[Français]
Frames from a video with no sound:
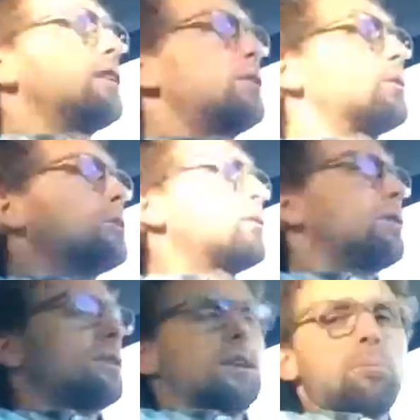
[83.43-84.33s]
lieux
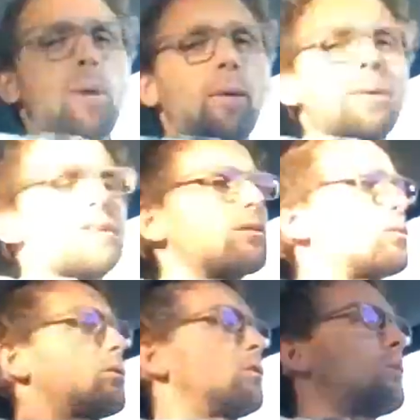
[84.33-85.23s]
euh, qui permettent
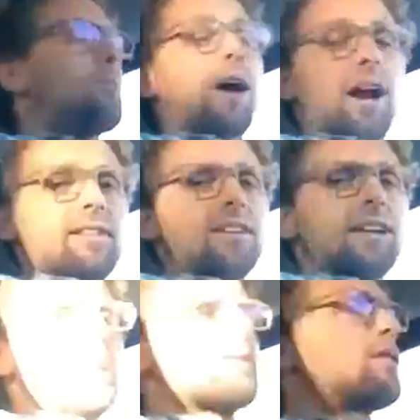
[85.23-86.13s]
de ne pas
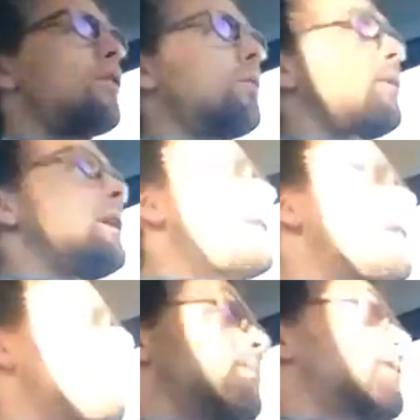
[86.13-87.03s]
altérer les œuvres.
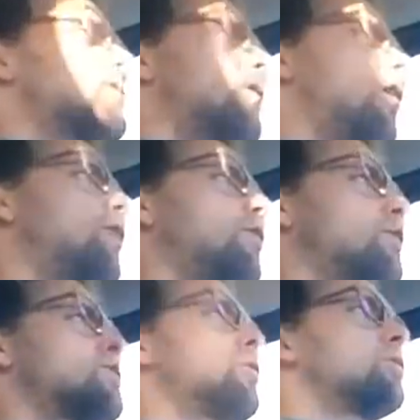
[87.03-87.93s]
Parce qu'en
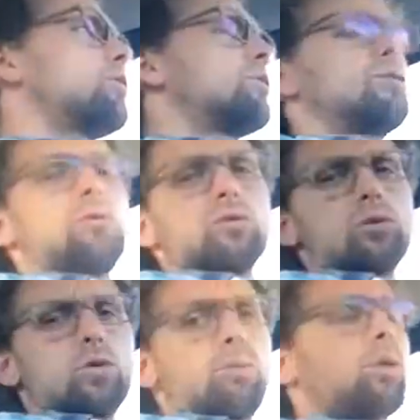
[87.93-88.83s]
fonction de, ce
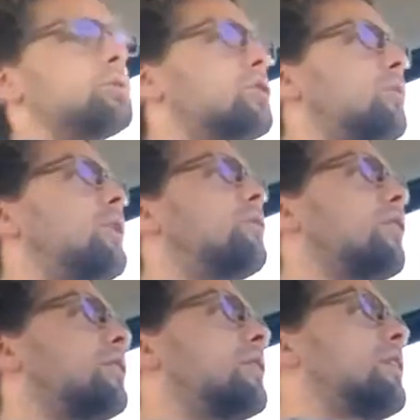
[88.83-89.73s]
que tu produis comme
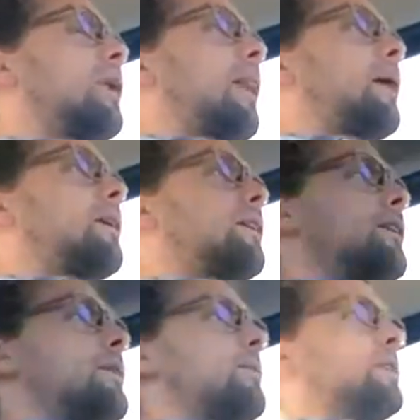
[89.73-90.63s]
œuvre,
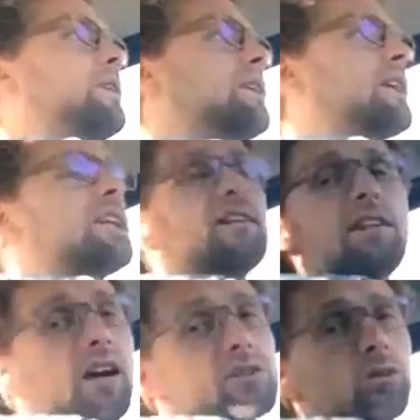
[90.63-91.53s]
euh, il y a une
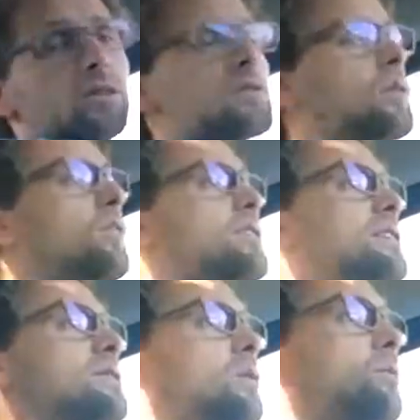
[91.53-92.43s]
altération des œuvres
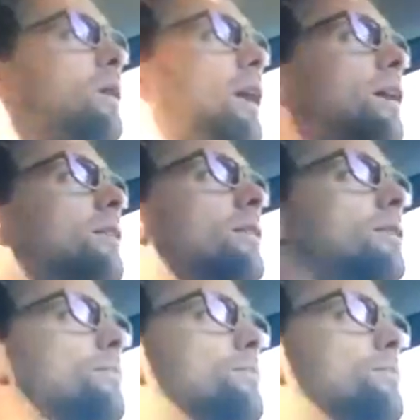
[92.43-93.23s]
si elles sont pas,